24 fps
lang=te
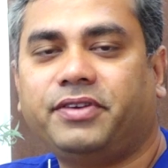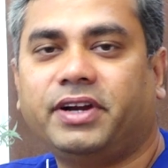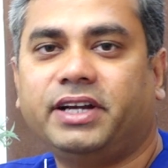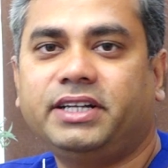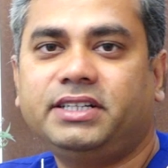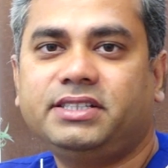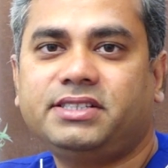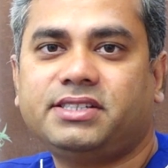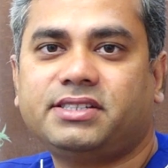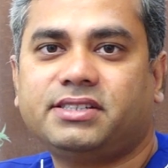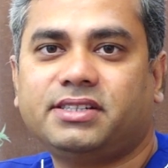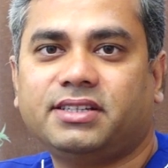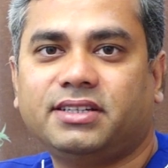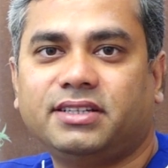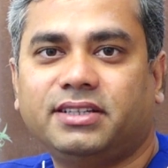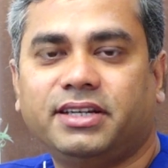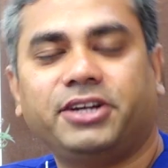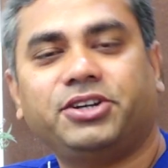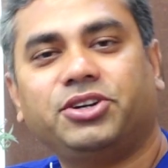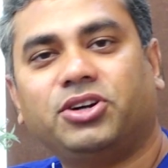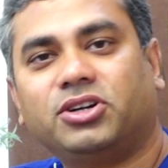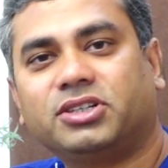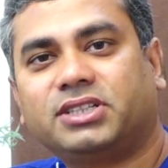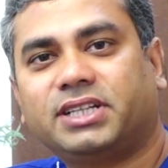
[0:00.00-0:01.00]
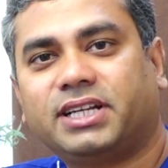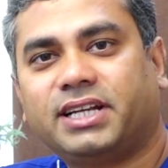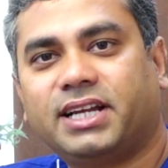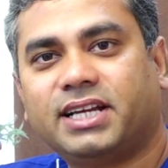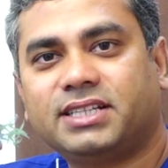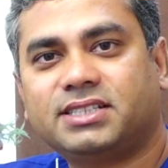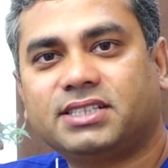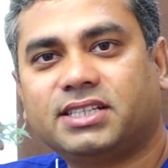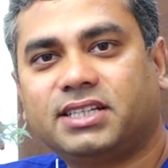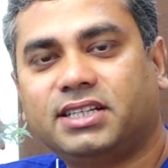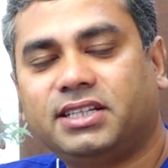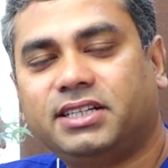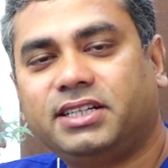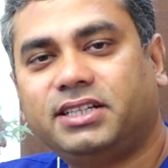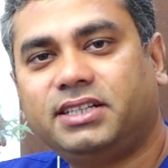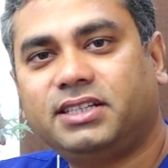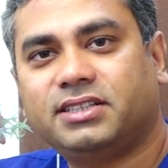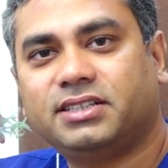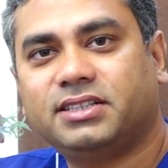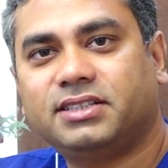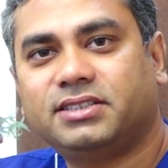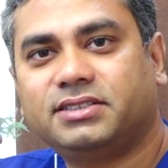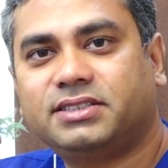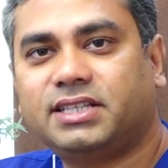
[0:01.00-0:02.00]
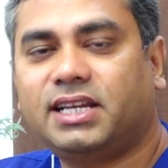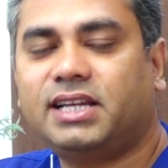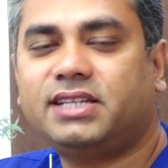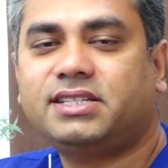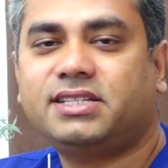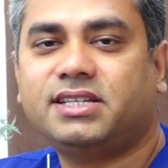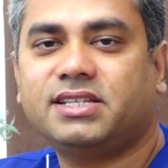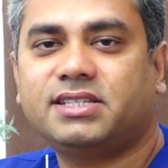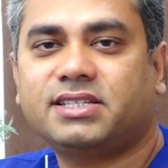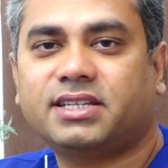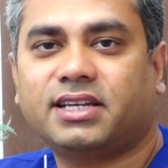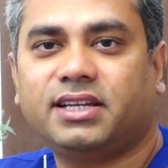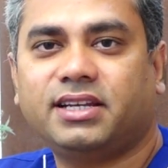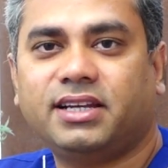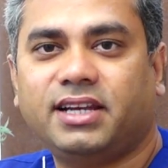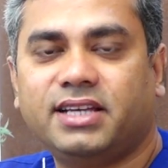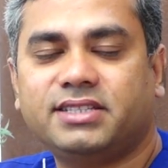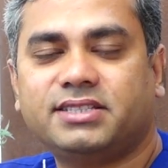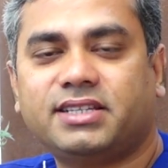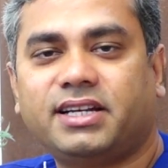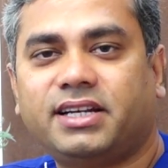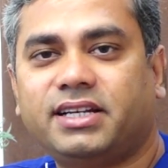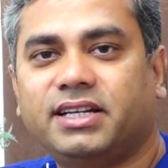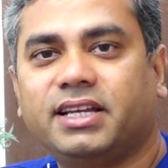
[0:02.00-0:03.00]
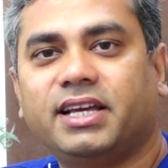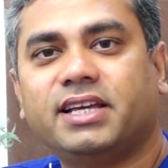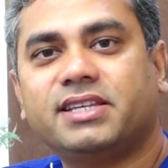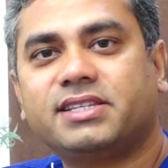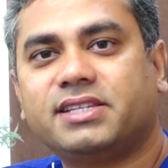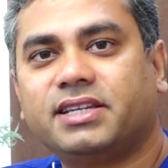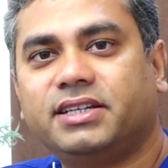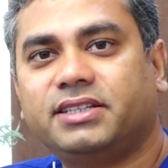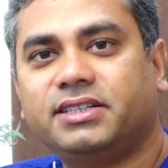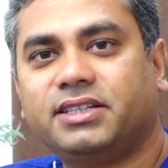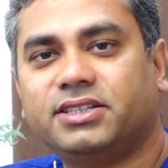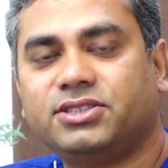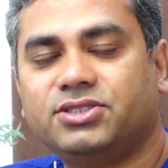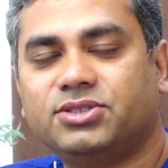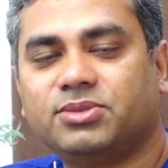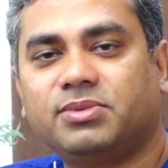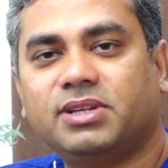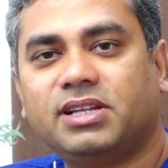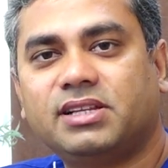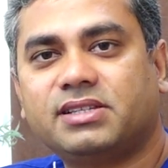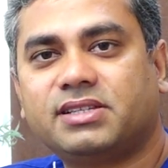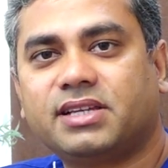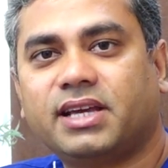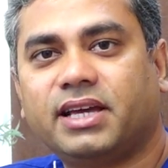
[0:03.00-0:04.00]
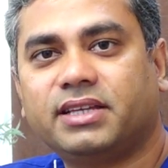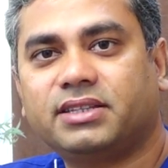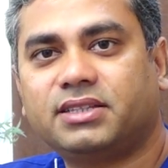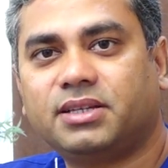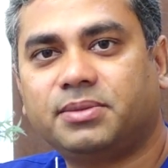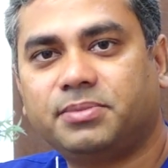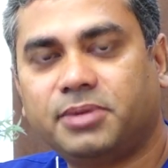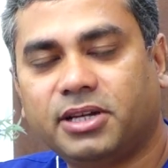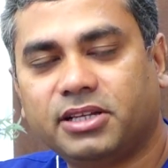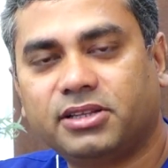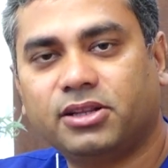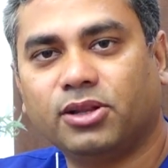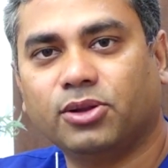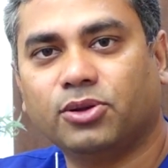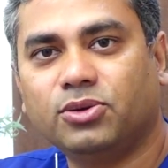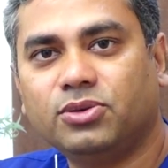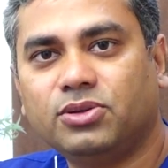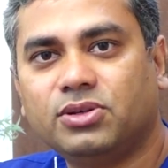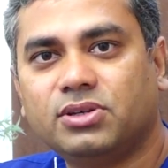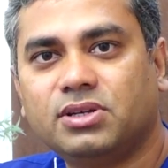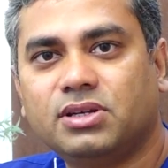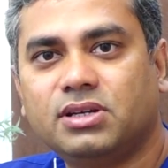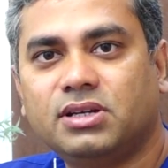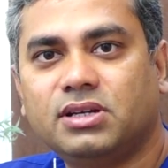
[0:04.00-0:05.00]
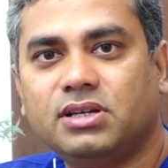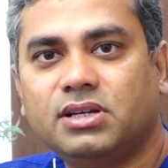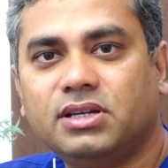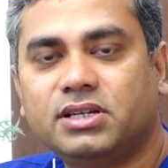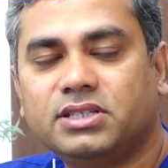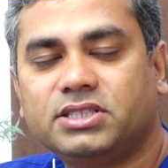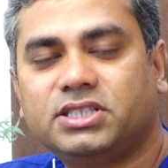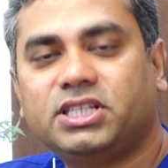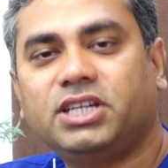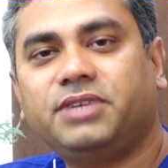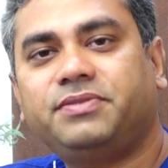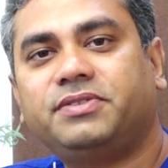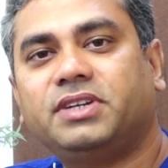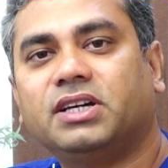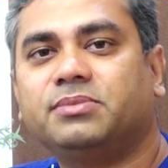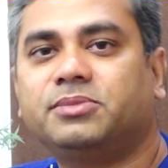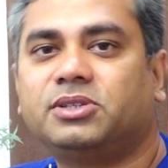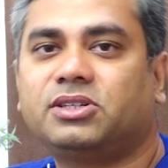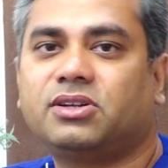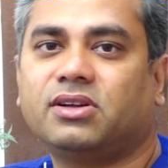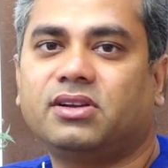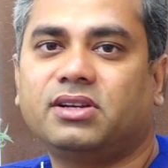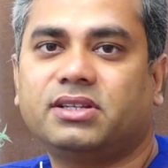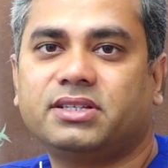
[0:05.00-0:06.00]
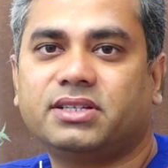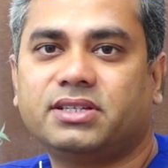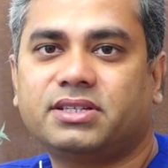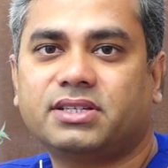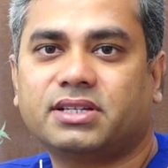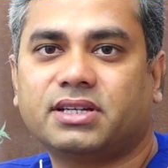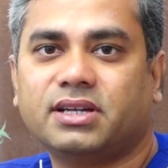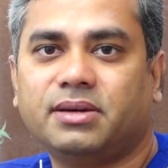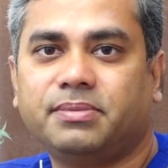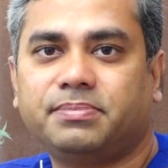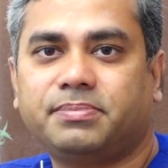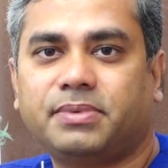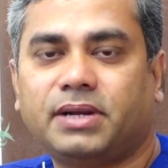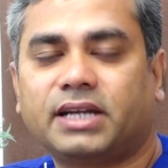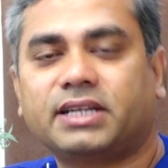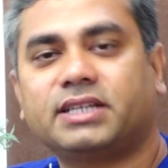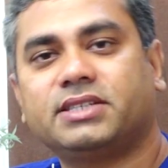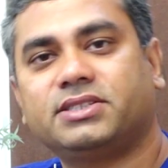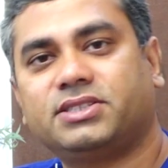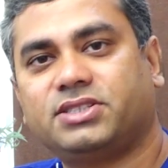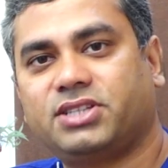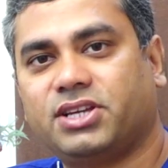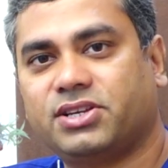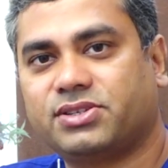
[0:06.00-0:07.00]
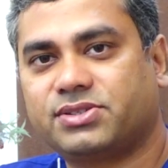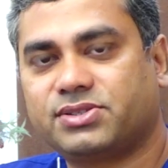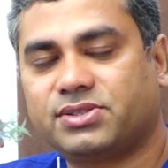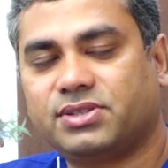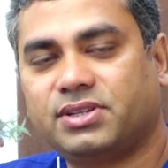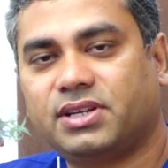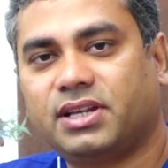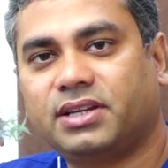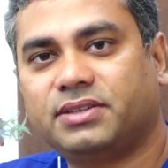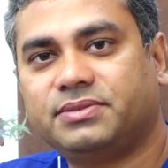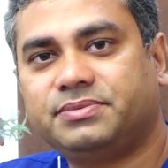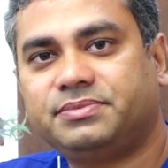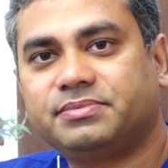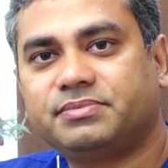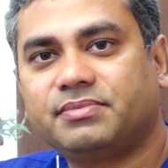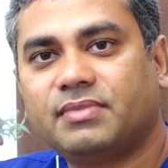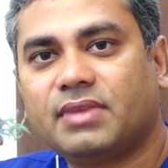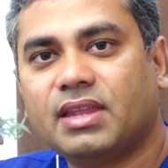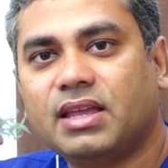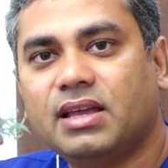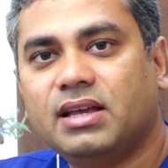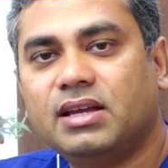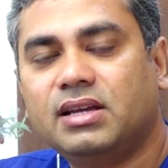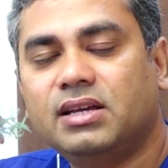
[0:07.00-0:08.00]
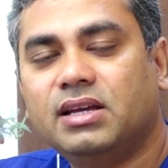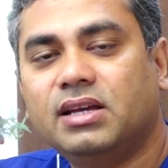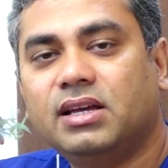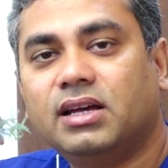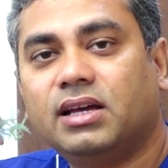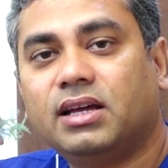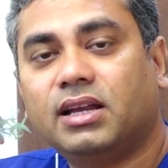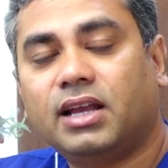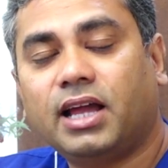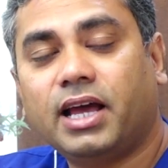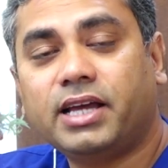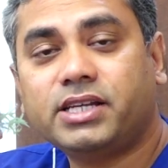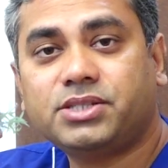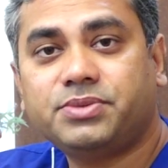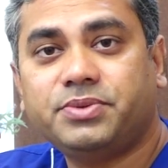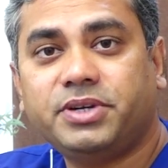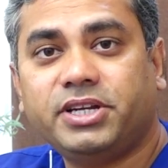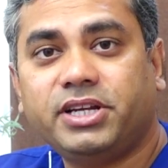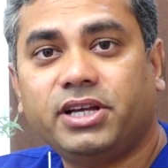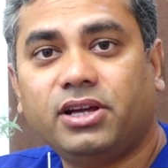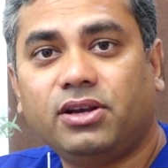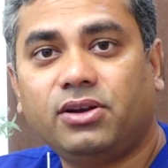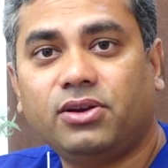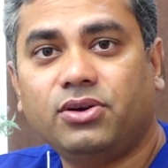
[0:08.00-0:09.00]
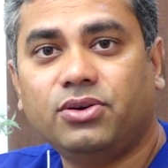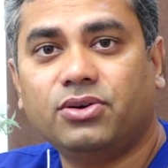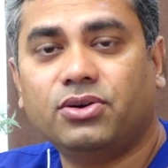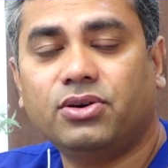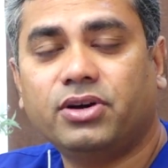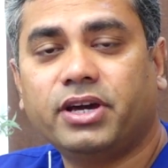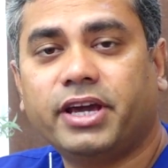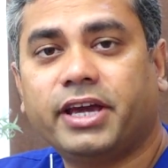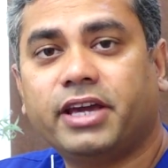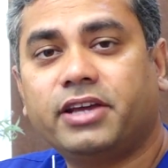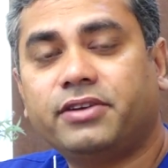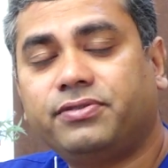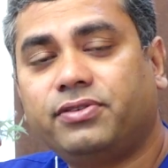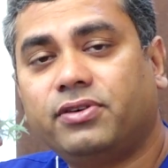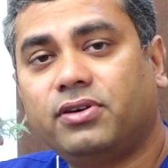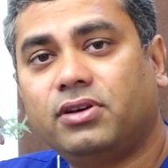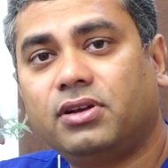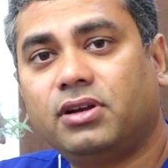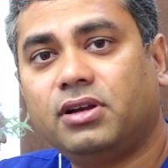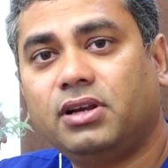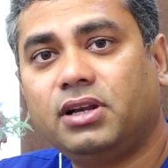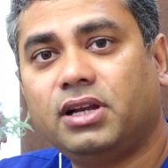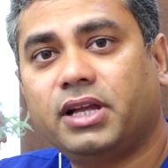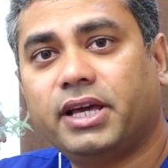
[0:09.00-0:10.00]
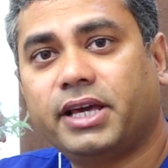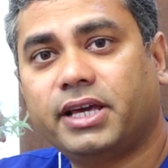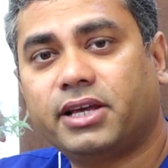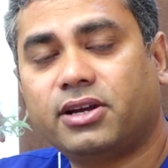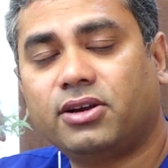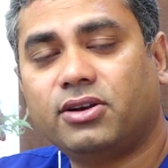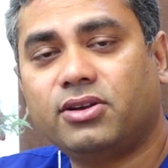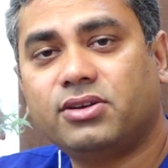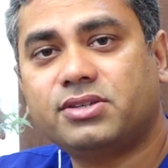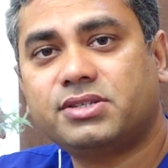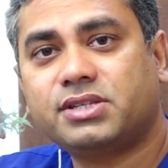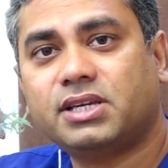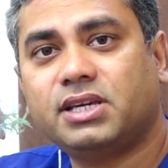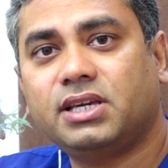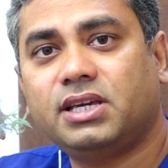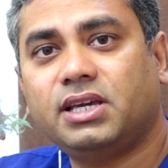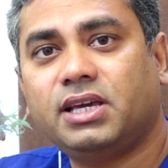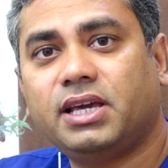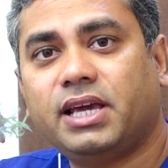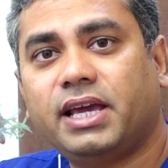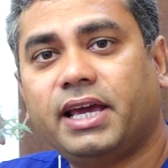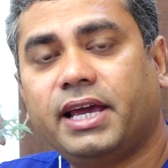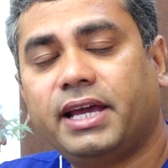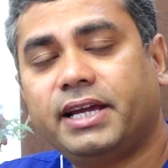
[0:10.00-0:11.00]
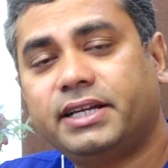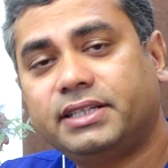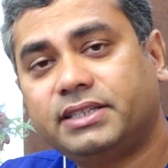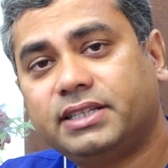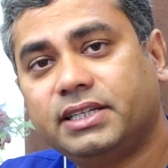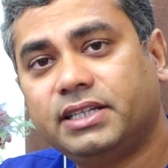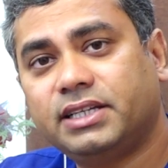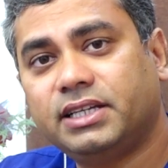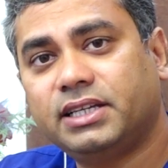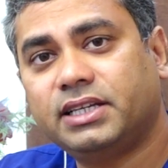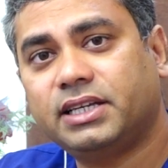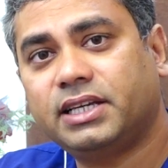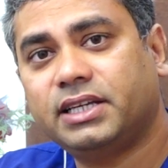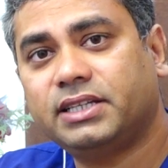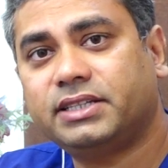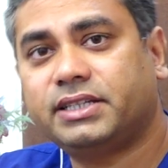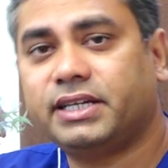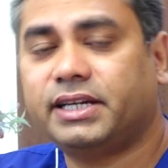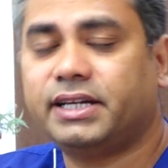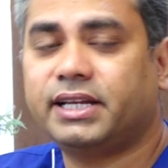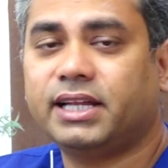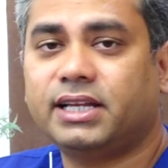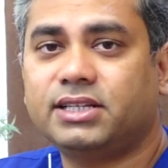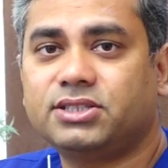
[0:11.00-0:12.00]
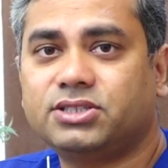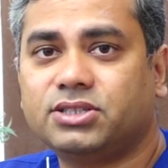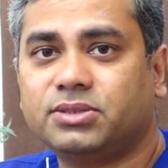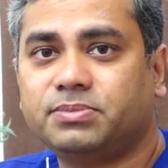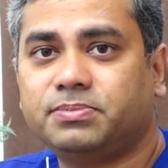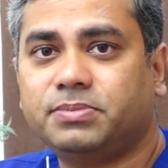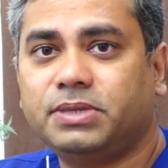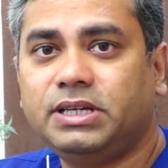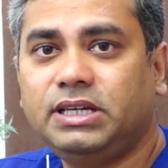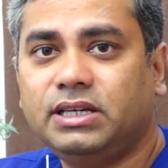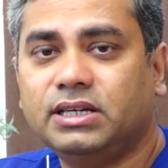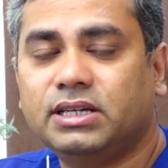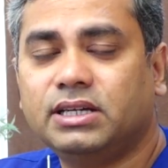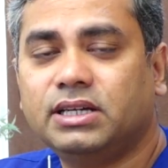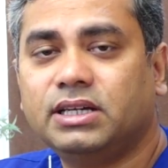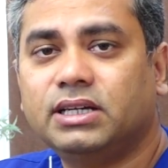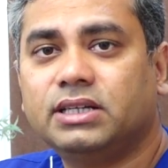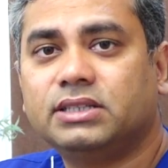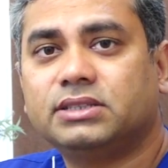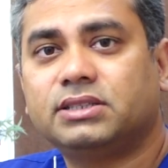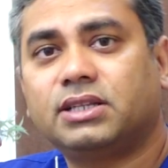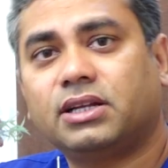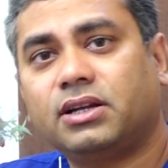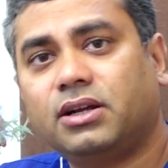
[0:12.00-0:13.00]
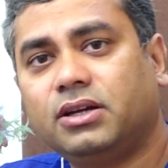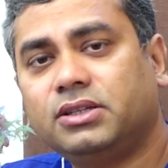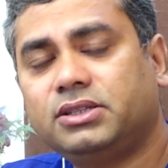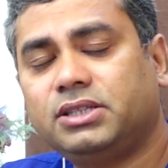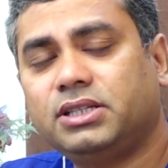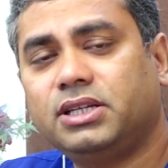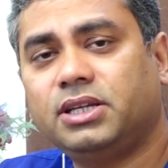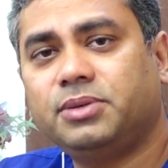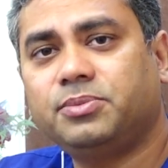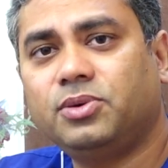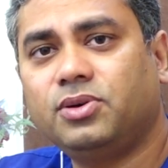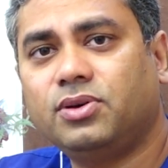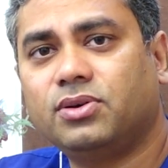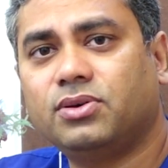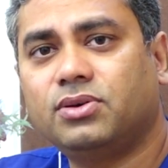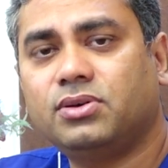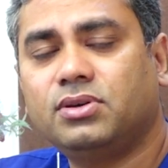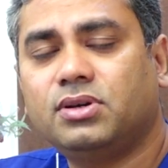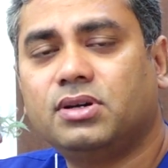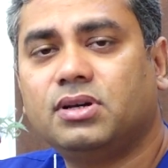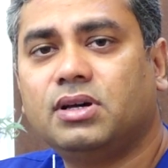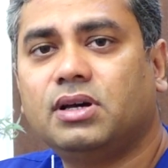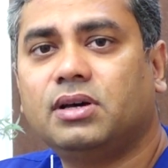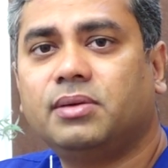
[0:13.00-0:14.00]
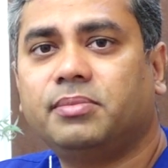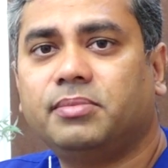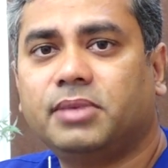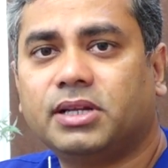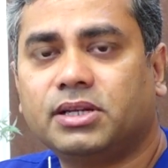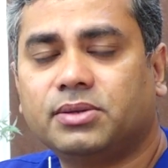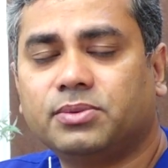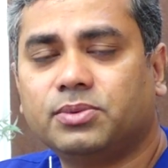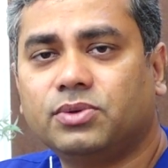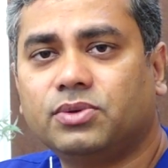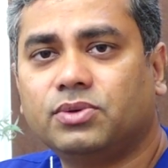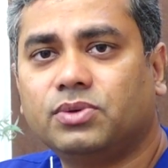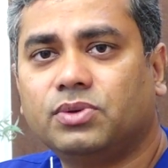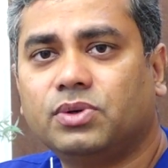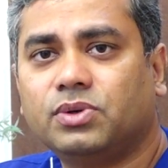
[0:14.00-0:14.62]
ఫ్రెండ్స్ నేను డాక్టర్ రాజ్ కిరీట్ సెలెస్టీ స్కిన్ లేజర్ అండ్ హెయిర్ సెంటర్ జూబ్లీల్స్ హైదరాబాద్లో చీఫ్ డర్మటాలజిస్ట్గా ప్రాక్టీస్ చేస్తున్నాను లాస్ట్ వీడియోలో హెయిర్ ఫాల్ హెయిర్ లాస్కి హెయిర్ థిన్నింగ్కి తేడాలు చెప్పి తర్వాతనేమో మనము